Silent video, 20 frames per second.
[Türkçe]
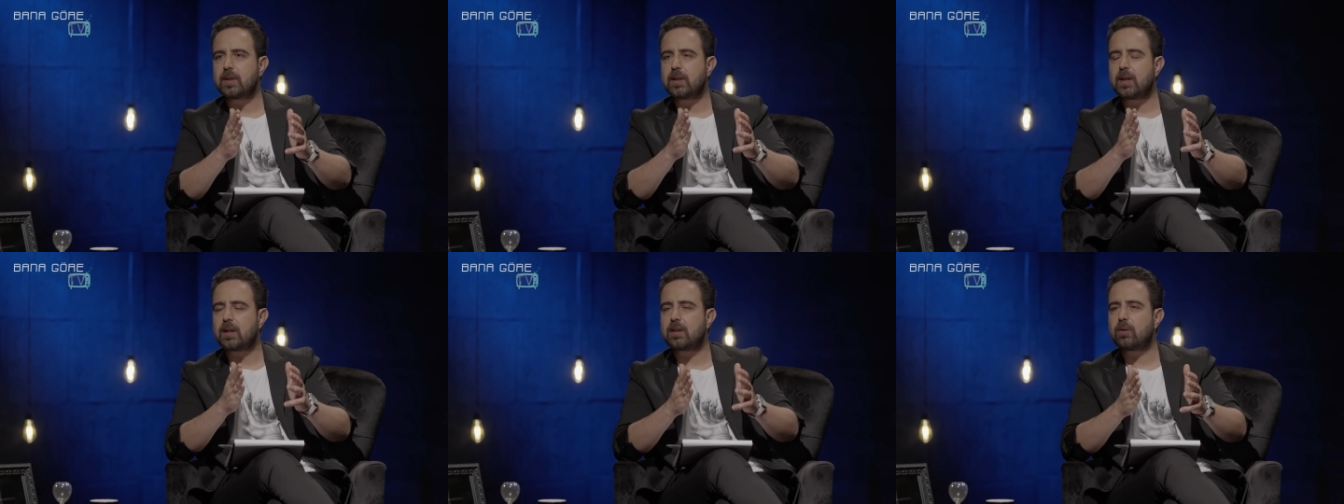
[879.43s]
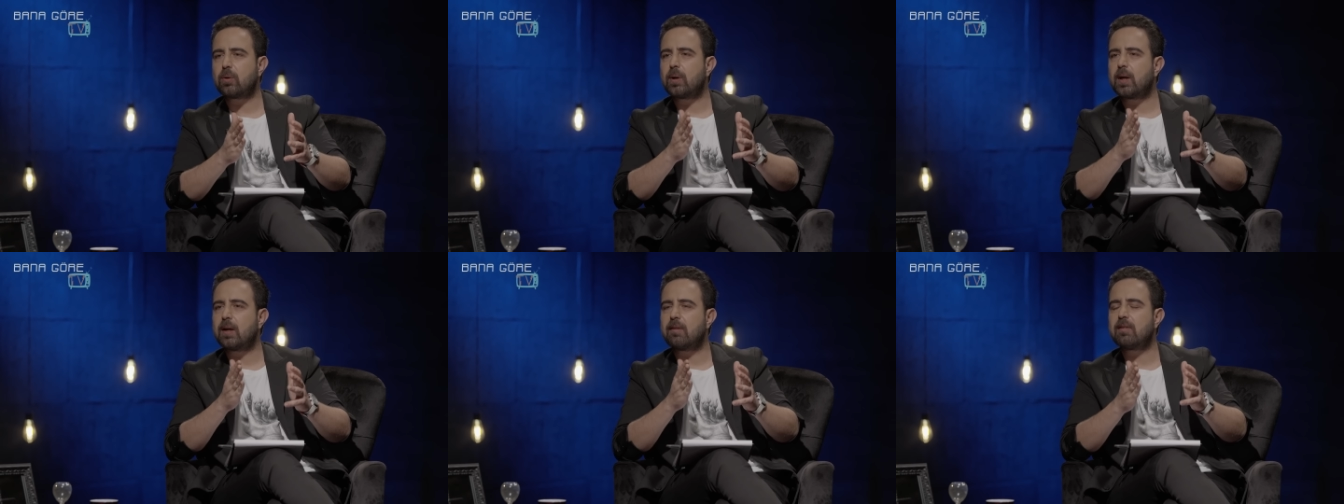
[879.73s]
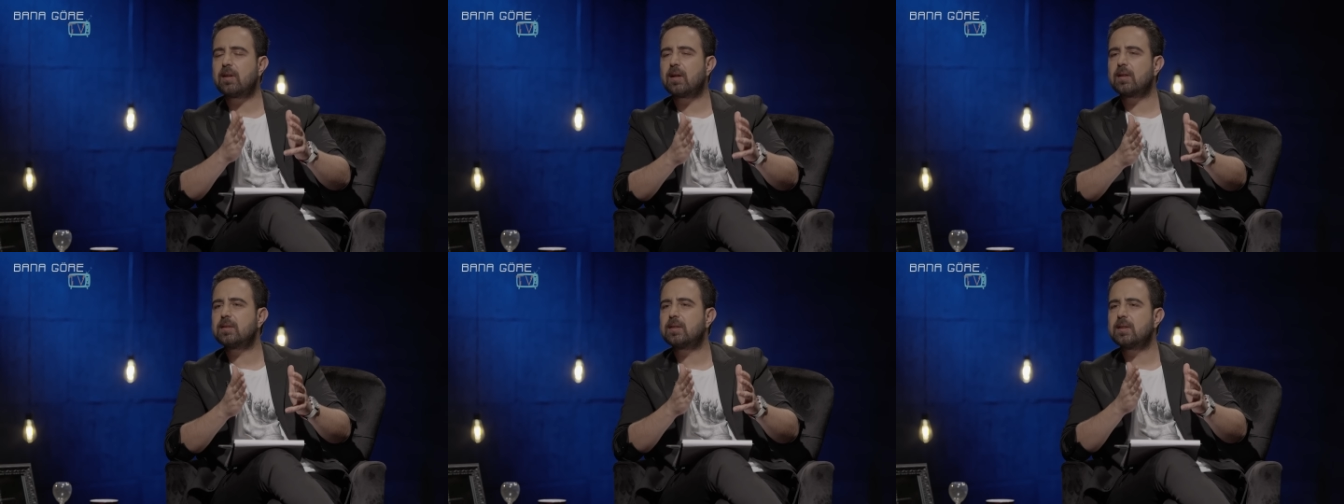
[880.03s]
yani o
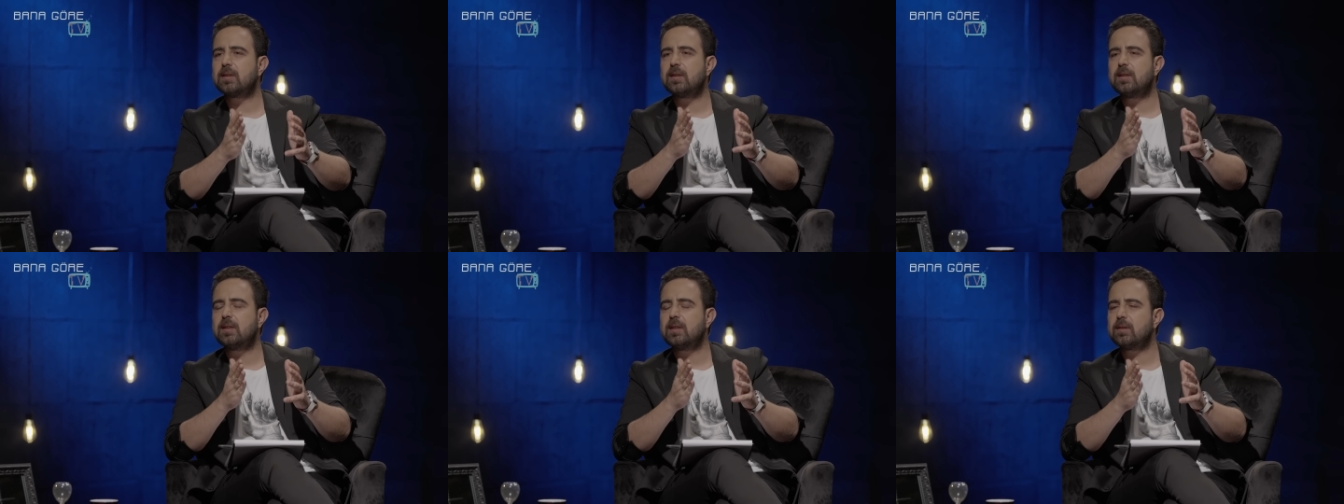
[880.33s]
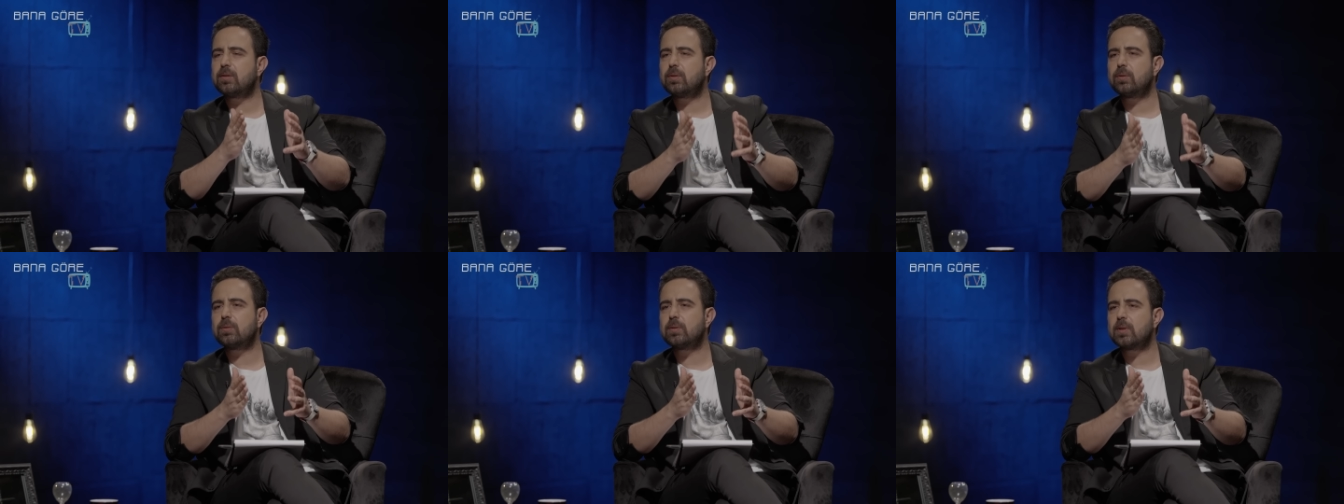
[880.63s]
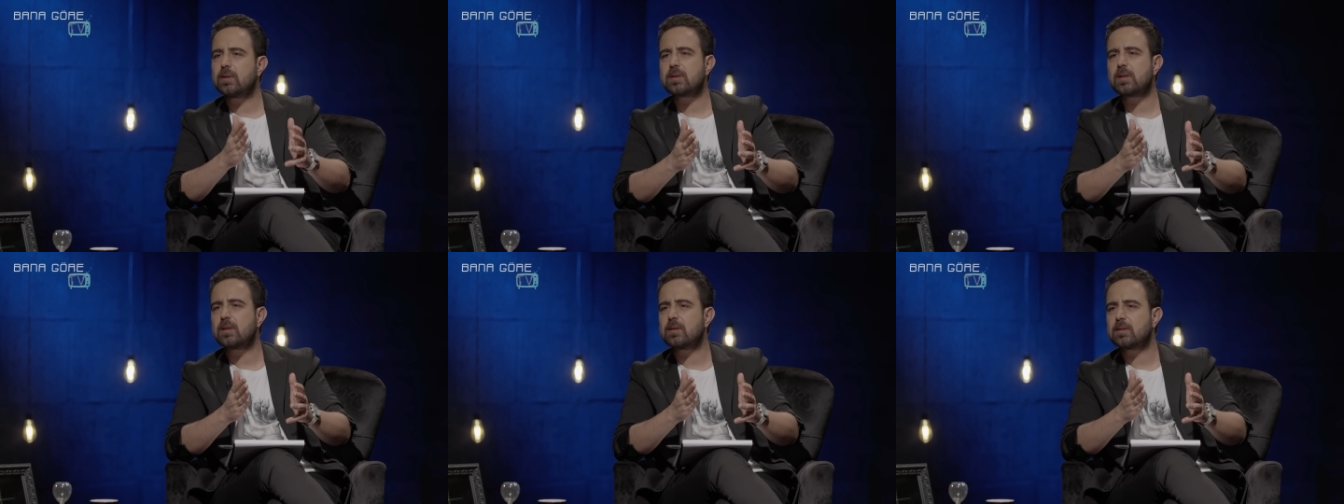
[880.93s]
evlendirildiğin günü
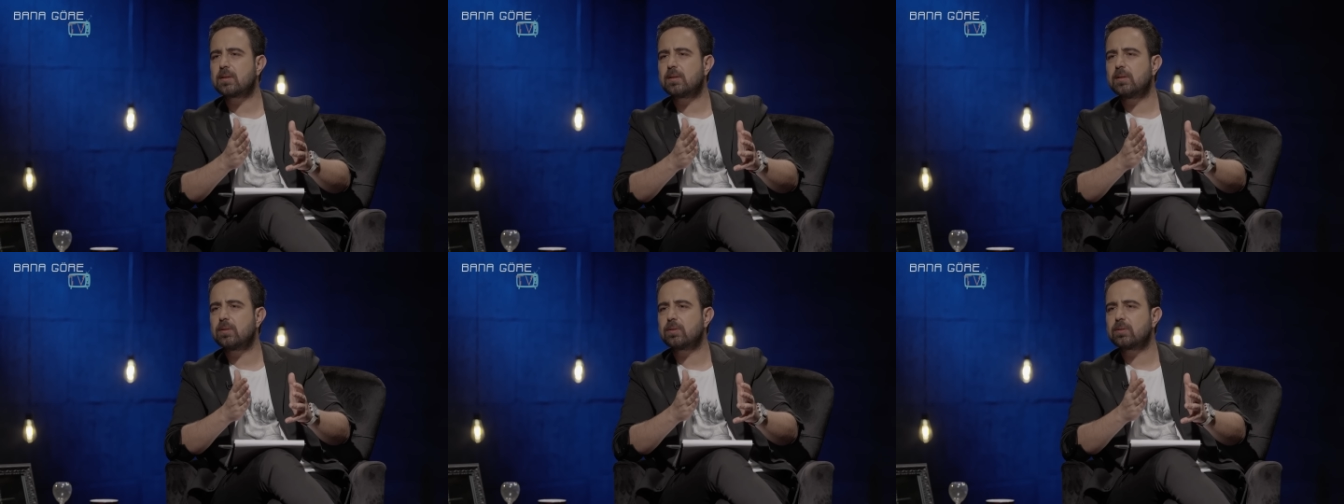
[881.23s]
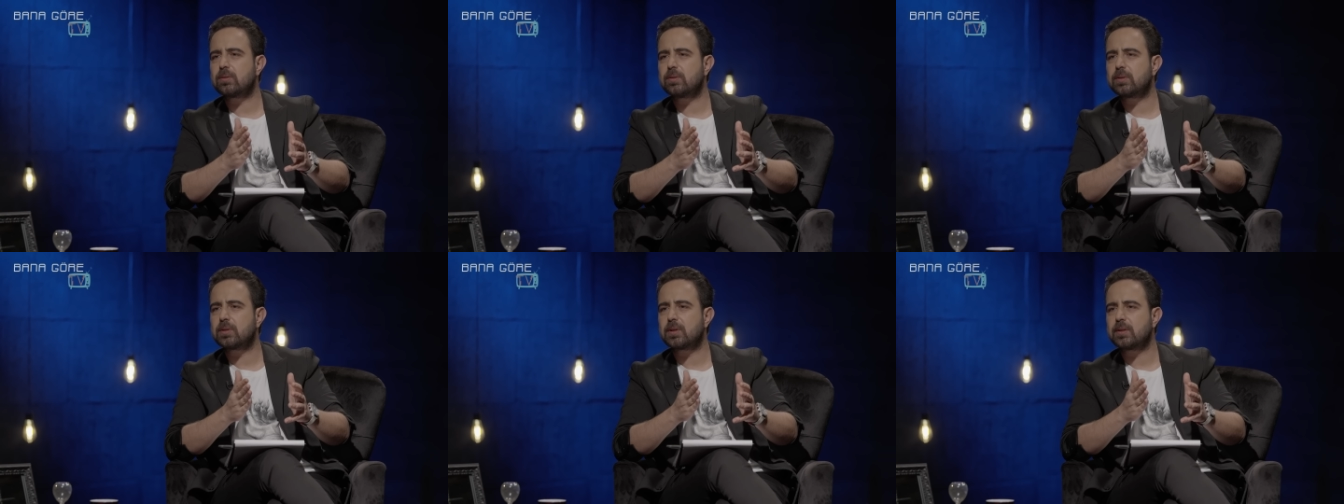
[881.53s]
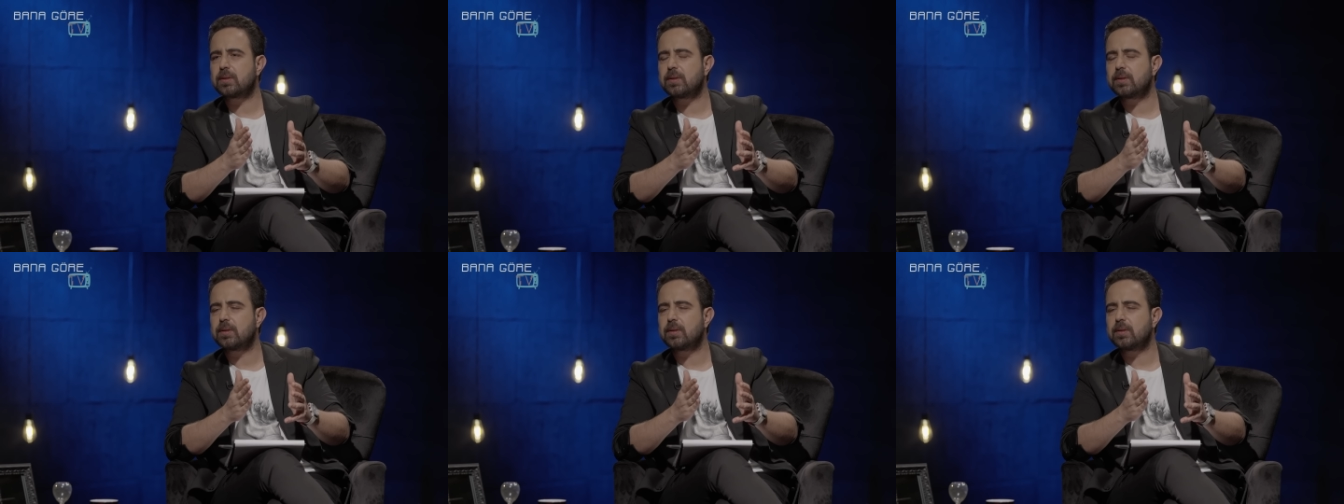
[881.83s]
nasıl hatırlıyorsun sen?